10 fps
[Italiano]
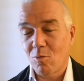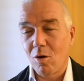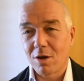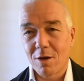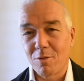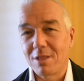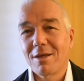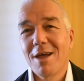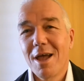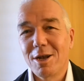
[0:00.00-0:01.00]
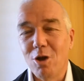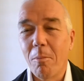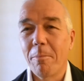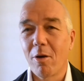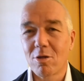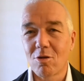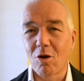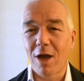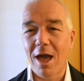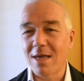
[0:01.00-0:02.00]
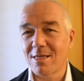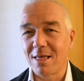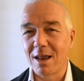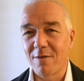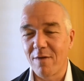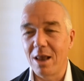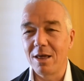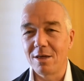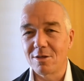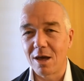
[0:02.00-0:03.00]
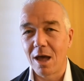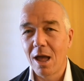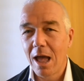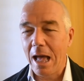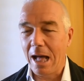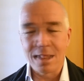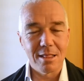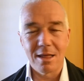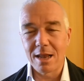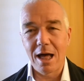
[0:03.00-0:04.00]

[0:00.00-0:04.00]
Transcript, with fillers: cuore, quindi non posso che essere felice al di